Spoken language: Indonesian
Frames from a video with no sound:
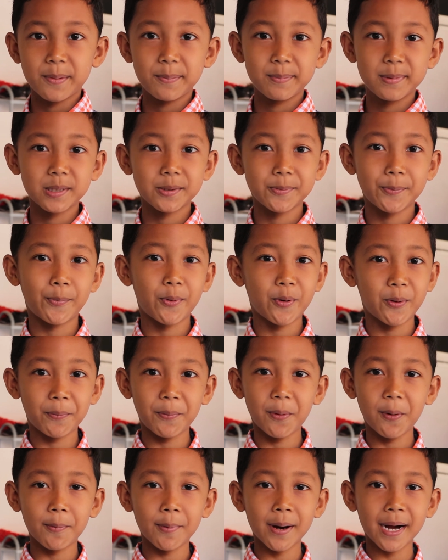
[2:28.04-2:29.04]
Habis
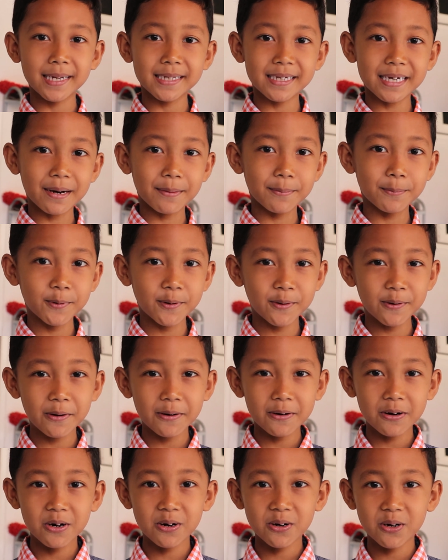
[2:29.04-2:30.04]
bobo baca
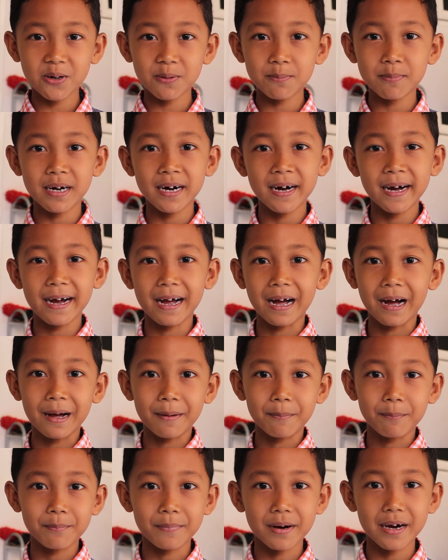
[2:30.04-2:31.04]
buku,
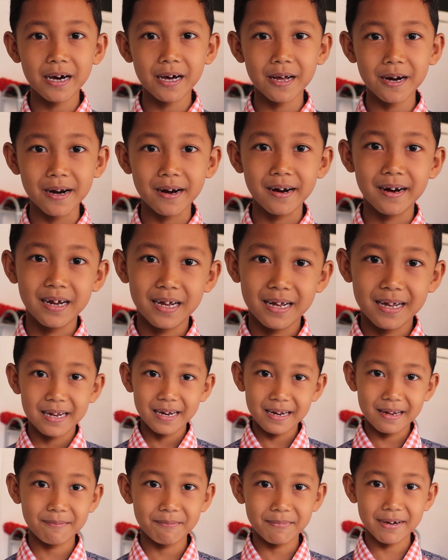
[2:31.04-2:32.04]
menggambar,
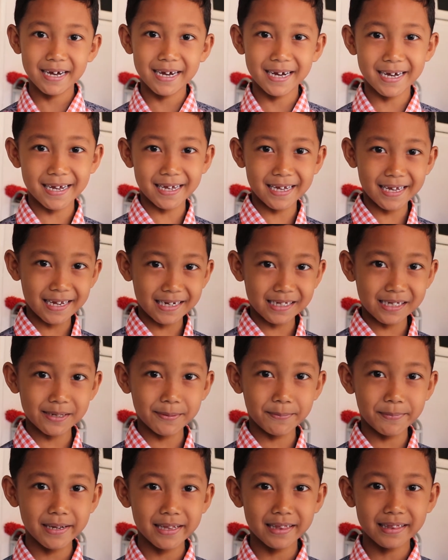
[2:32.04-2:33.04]
main
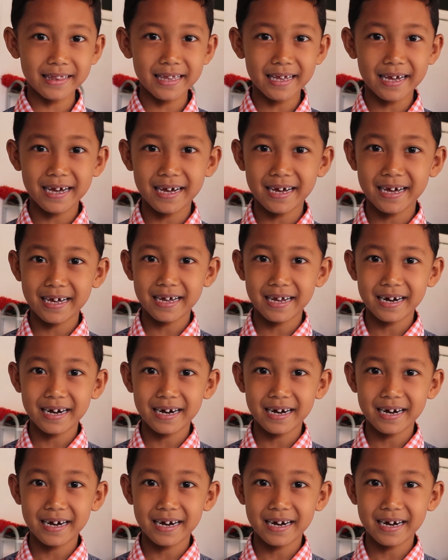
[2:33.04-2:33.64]
sebentar.